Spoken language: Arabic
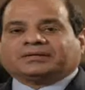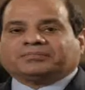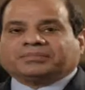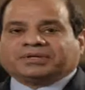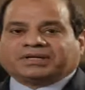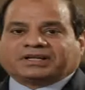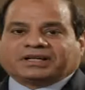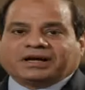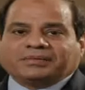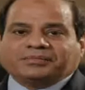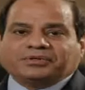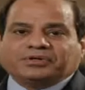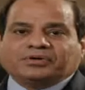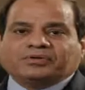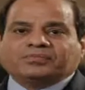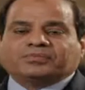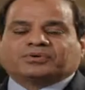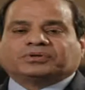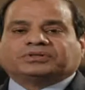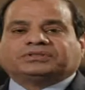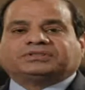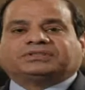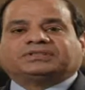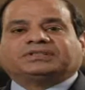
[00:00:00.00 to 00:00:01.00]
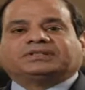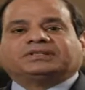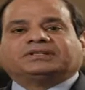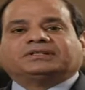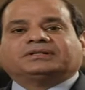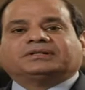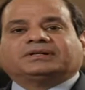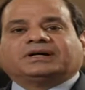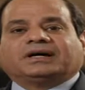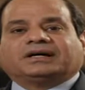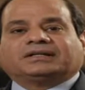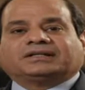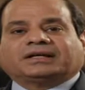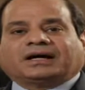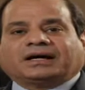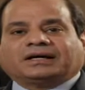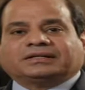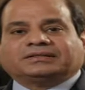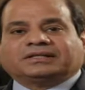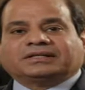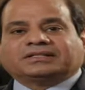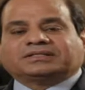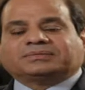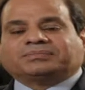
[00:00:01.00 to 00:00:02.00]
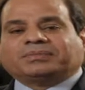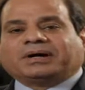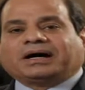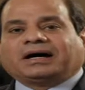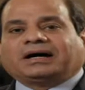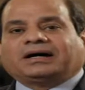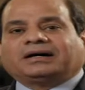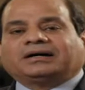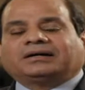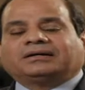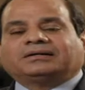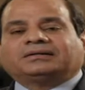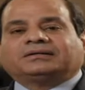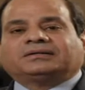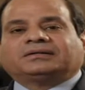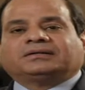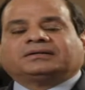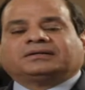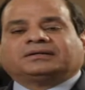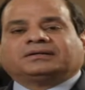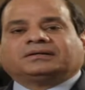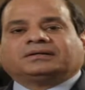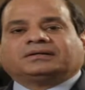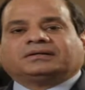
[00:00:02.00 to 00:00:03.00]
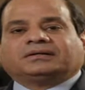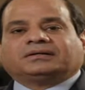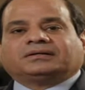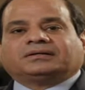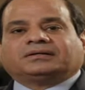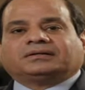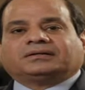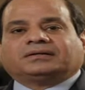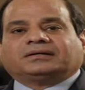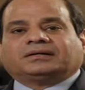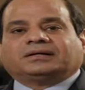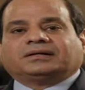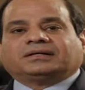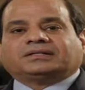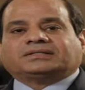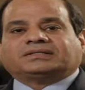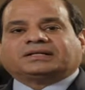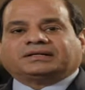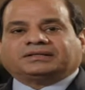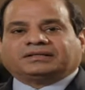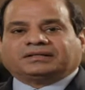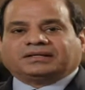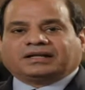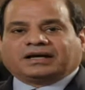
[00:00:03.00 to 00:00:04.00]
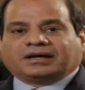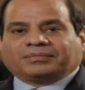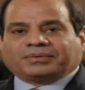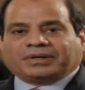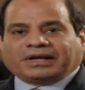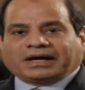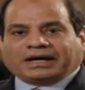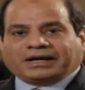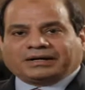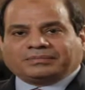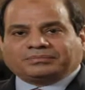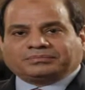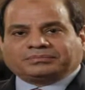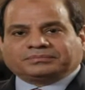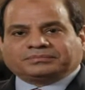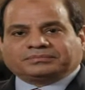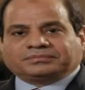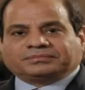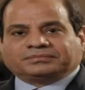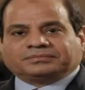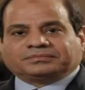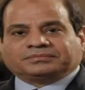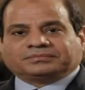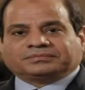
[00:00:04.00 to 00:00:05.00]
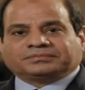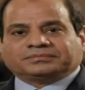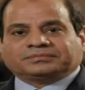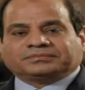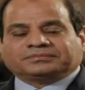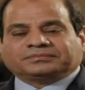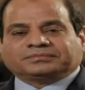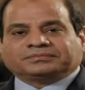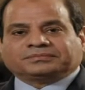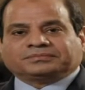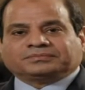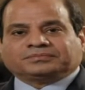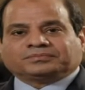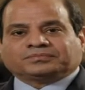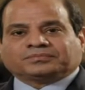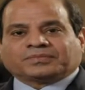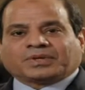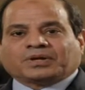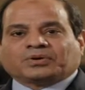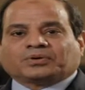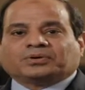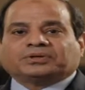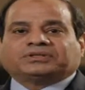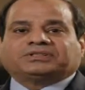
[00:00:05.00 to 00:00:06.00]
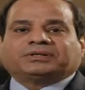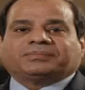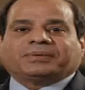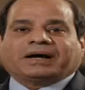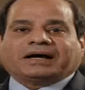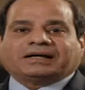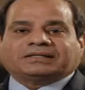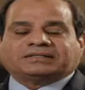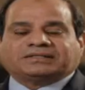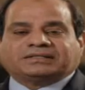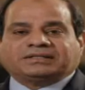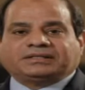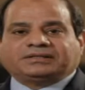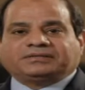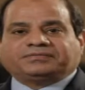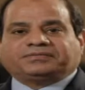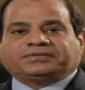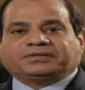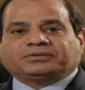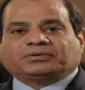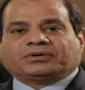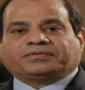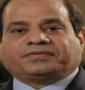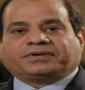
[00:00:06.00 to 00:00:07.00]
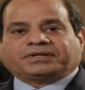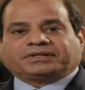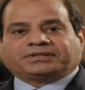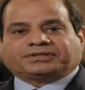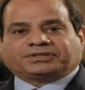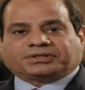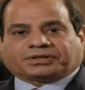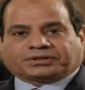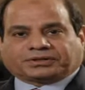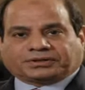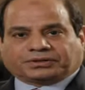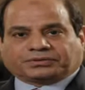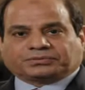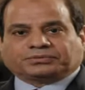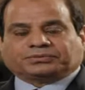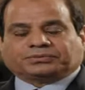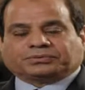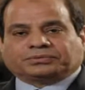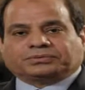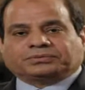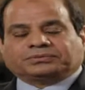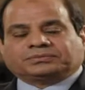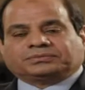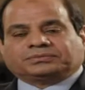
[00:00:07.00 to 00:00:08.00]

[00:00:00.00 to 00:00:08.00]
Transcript: من كام يوم كنت اتحدث مع السيد النائب العام كنت بعزيه في وفاه شقيقته